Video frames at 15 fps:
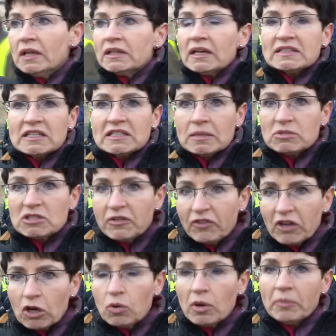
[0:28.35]
Teraz jestem
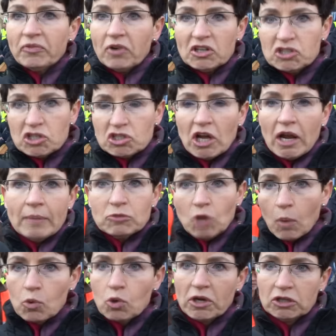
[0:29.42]
zwykłym właścicielem
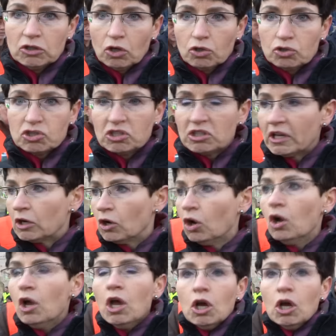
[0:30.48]
domku jednorodzinnego,